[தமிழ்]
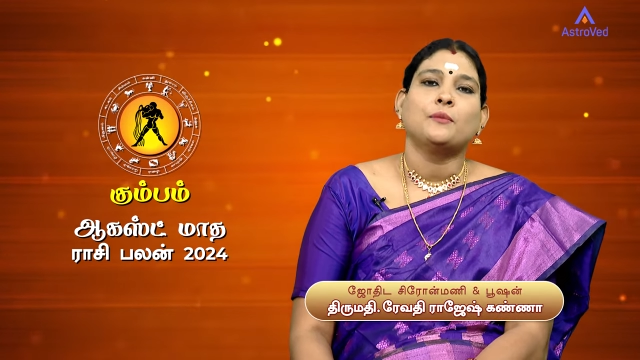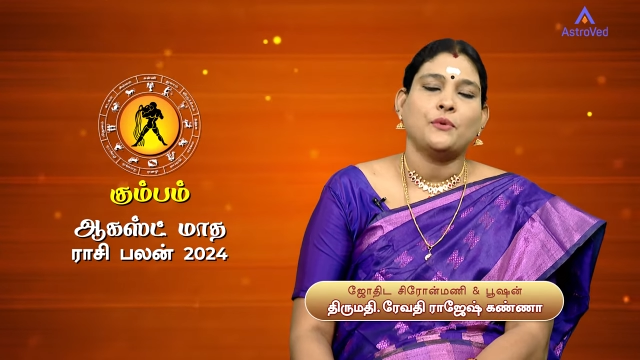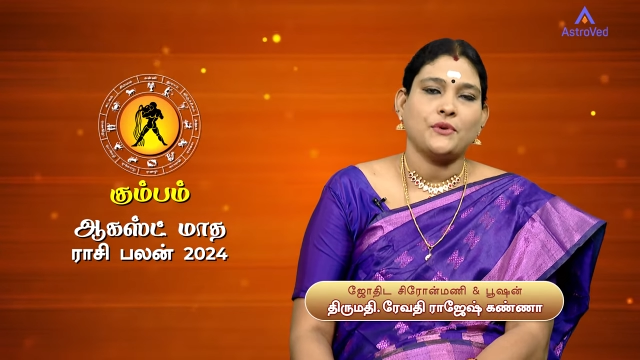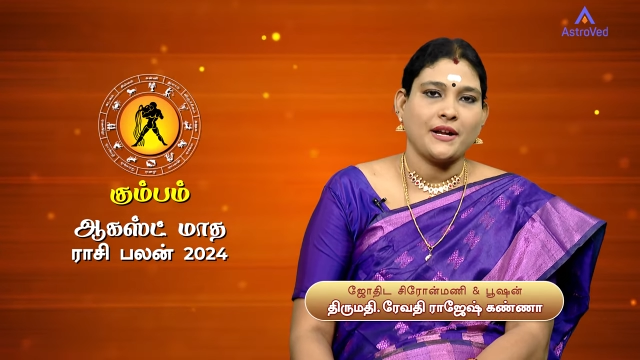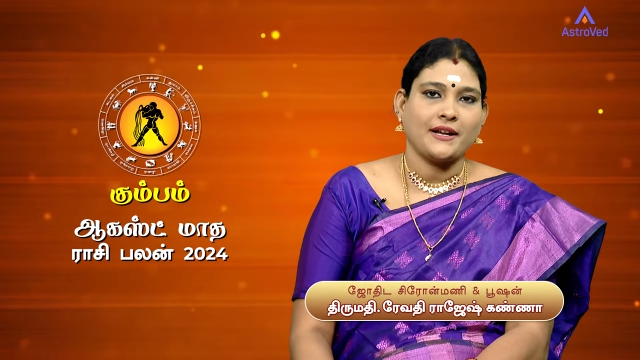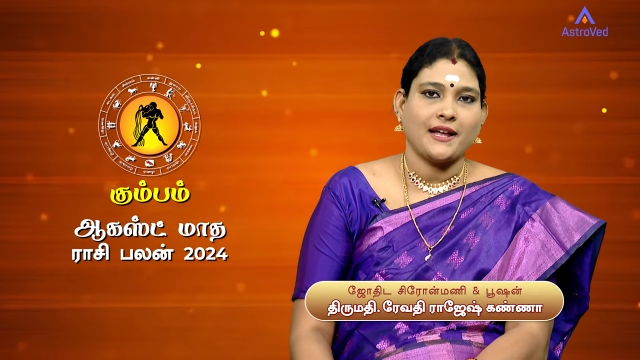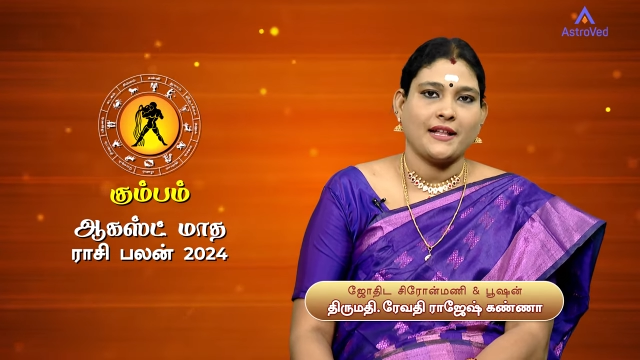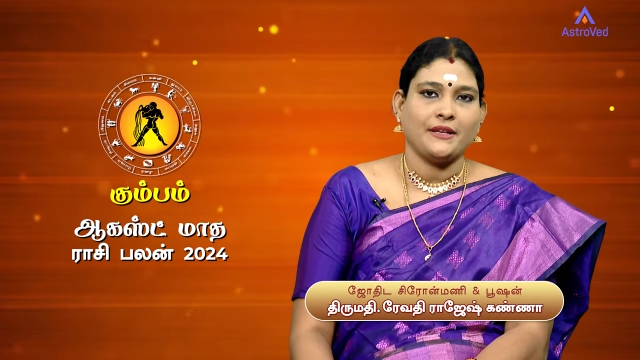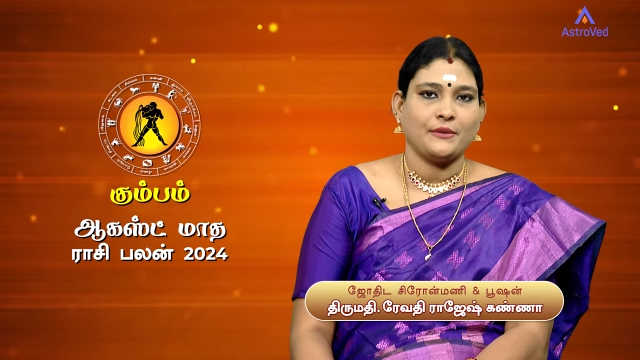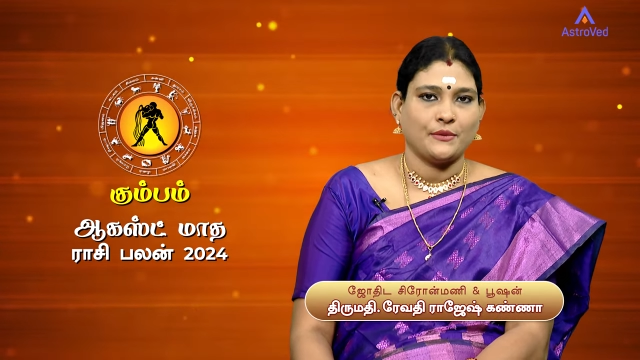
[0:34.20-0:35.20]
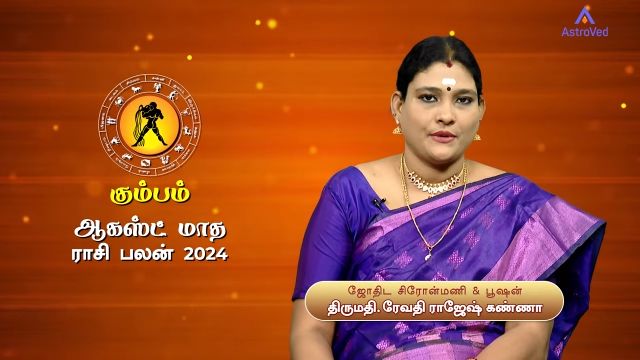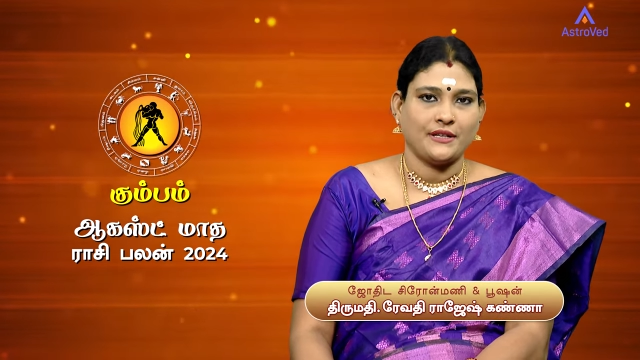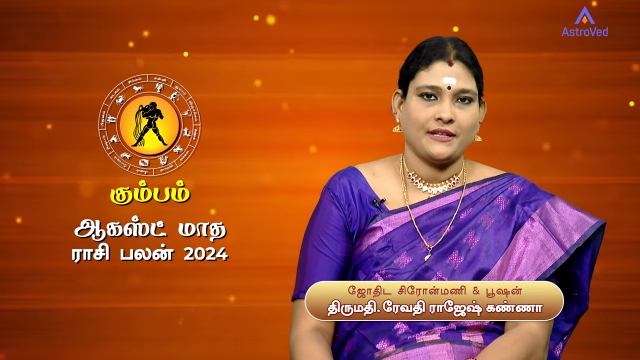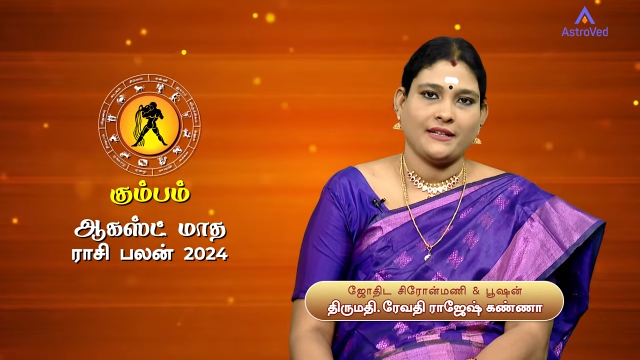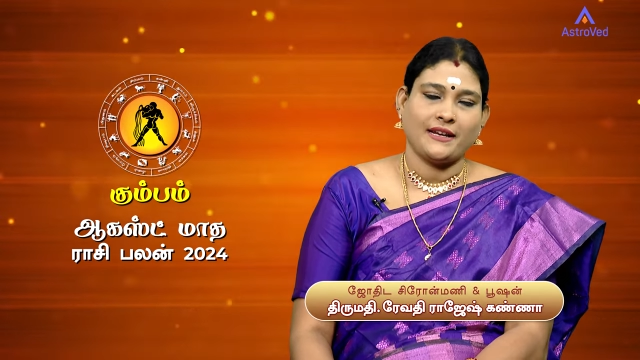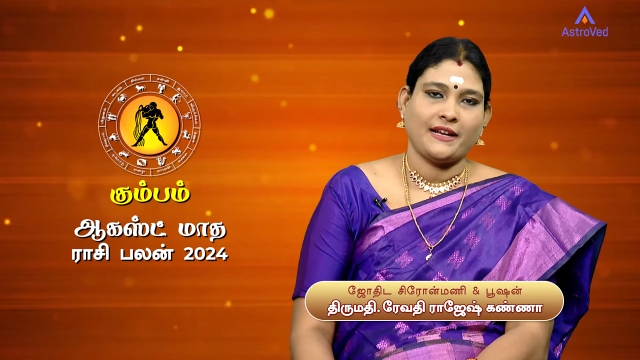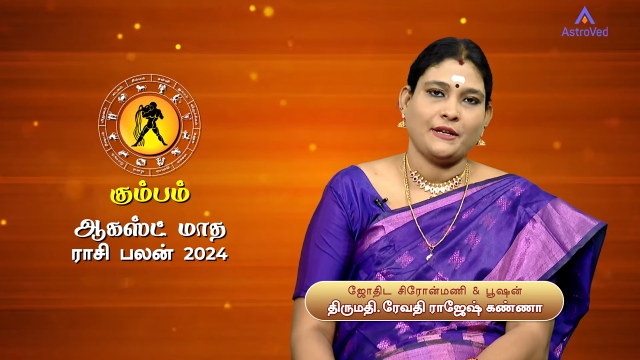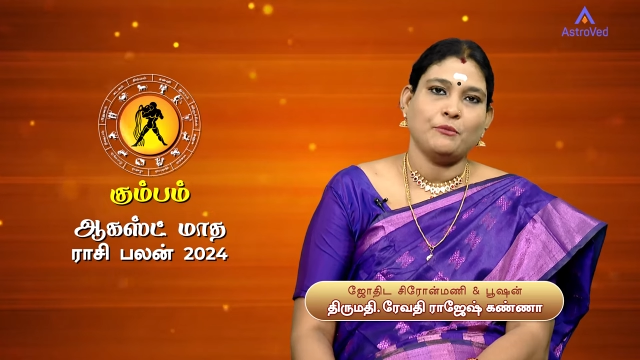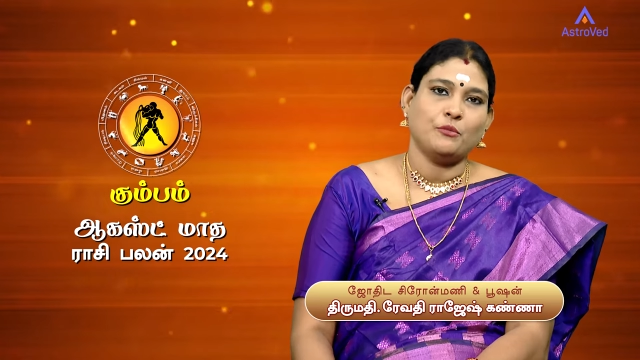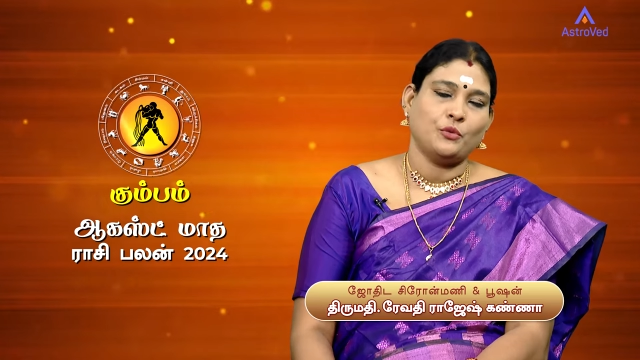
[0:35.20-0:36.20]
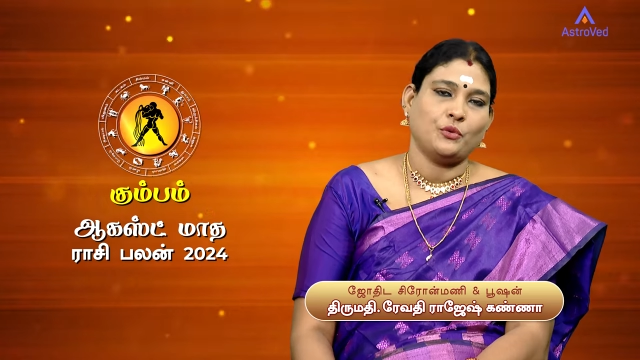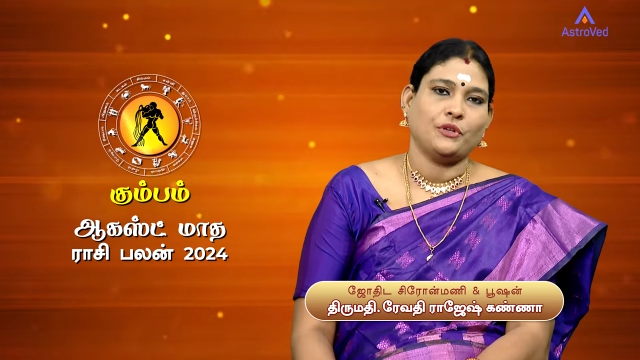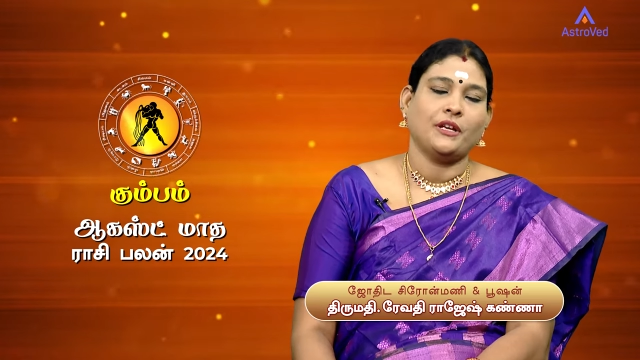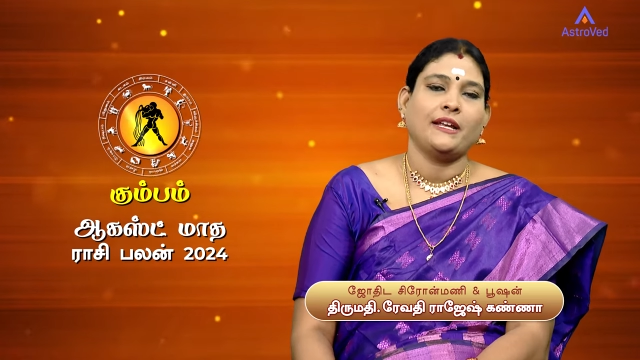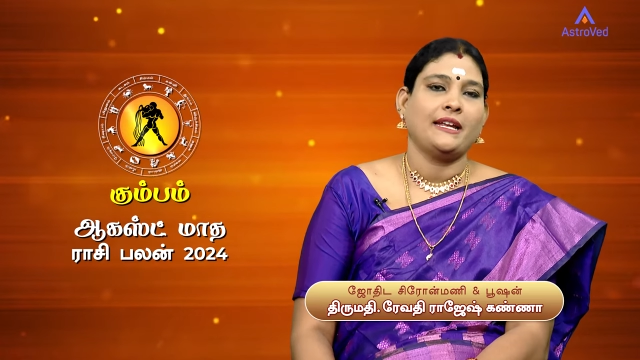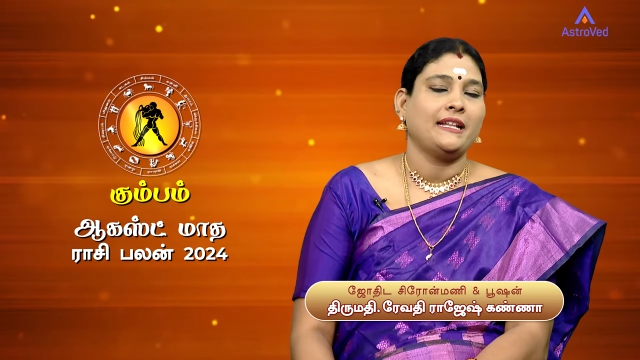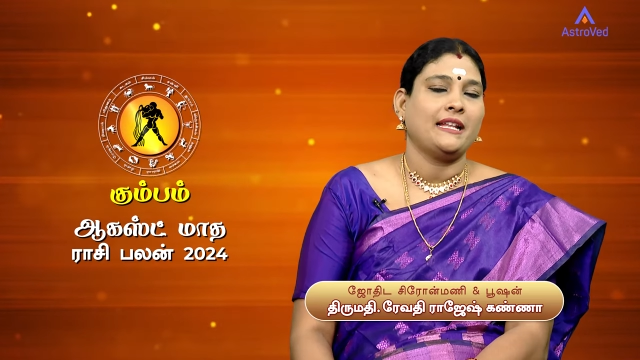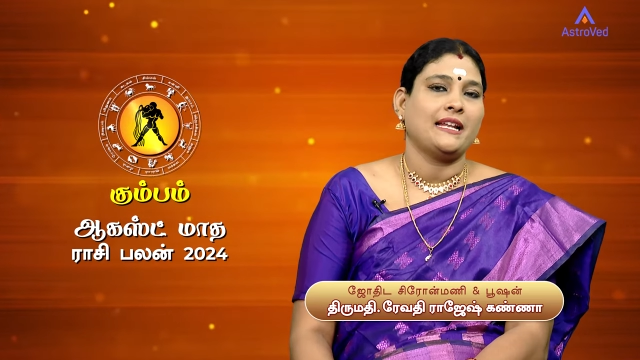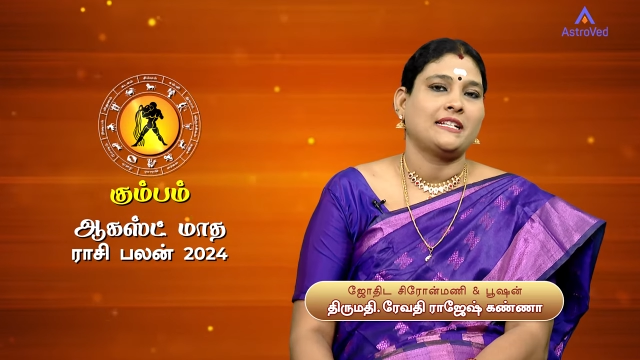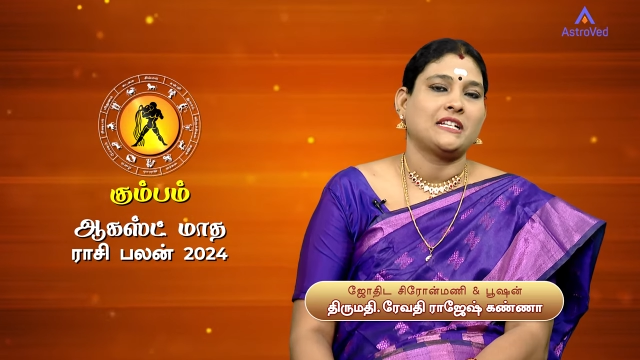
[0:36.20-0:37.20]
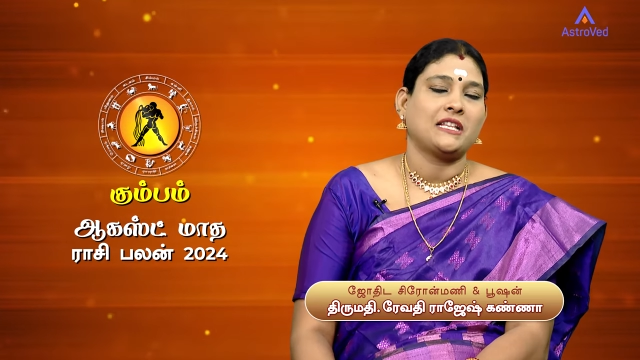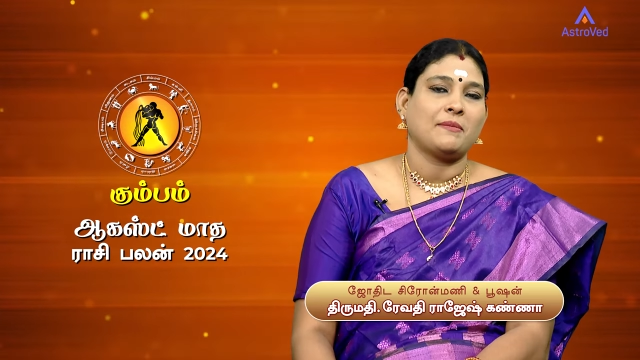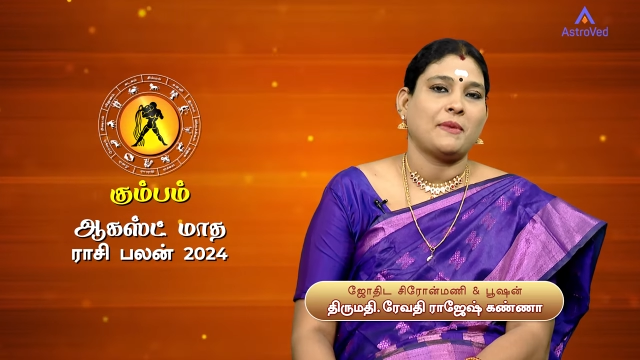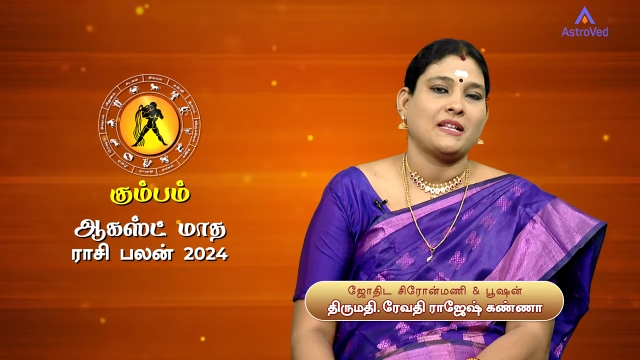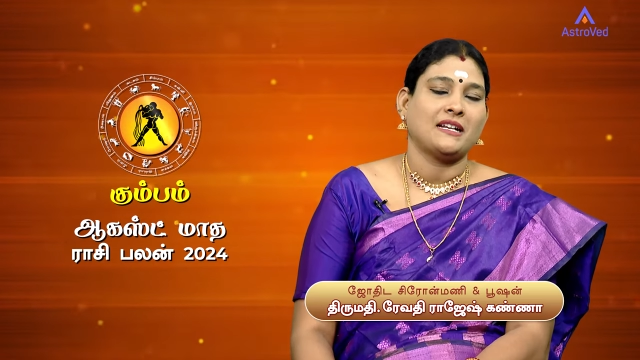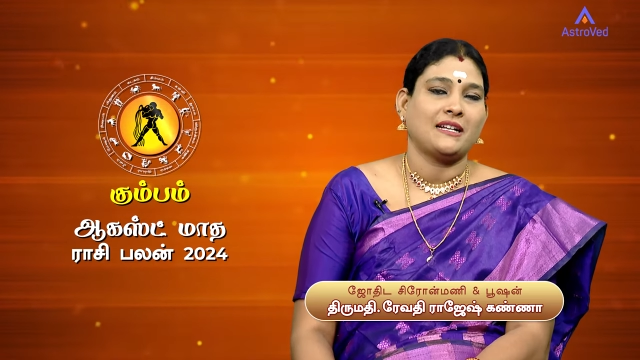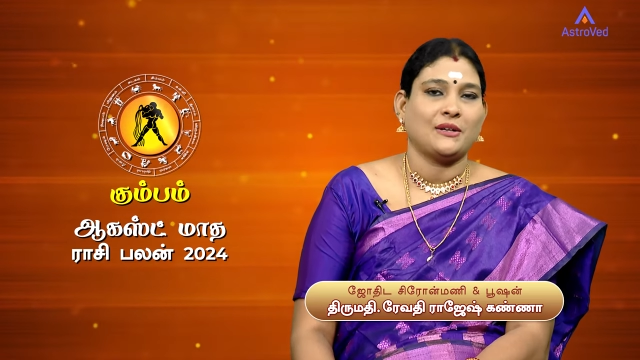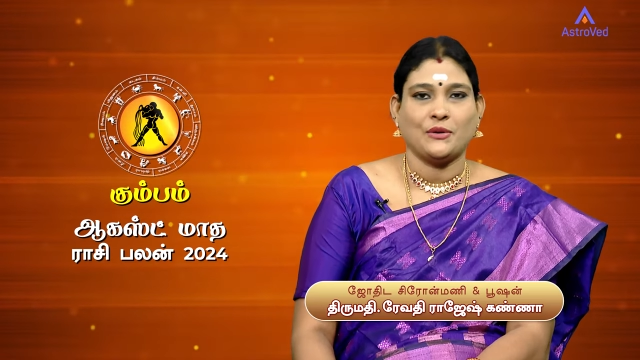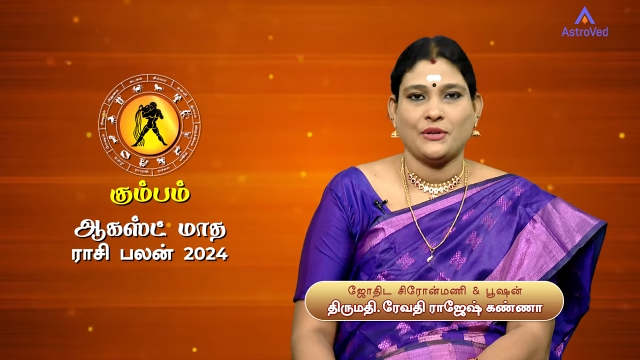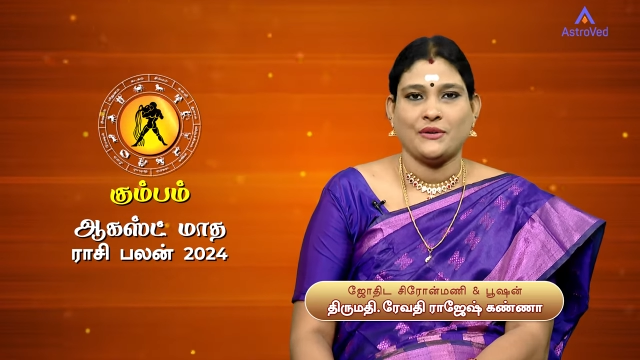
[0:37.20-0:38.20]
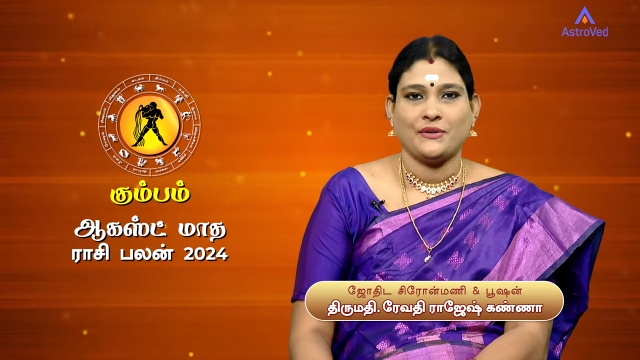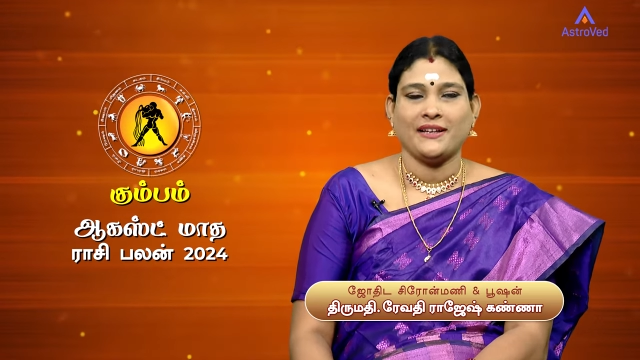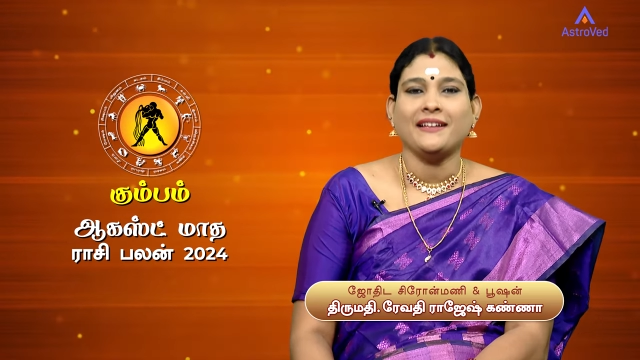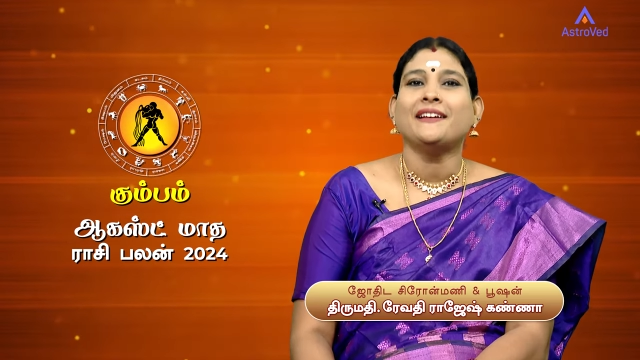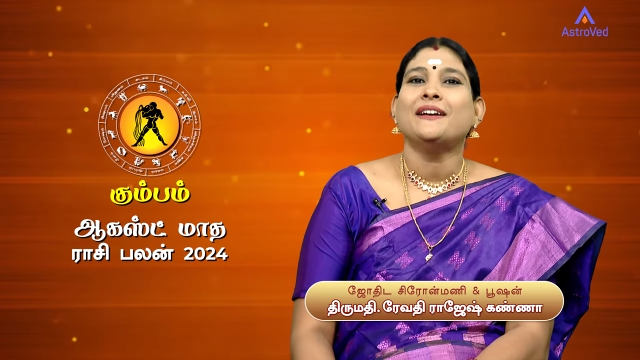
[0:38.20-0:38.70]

பூரட்டாதி ஒன்று ரெண்டு மூணு இந்த நட்சத்திர பாதங்களை கொண்டவங்க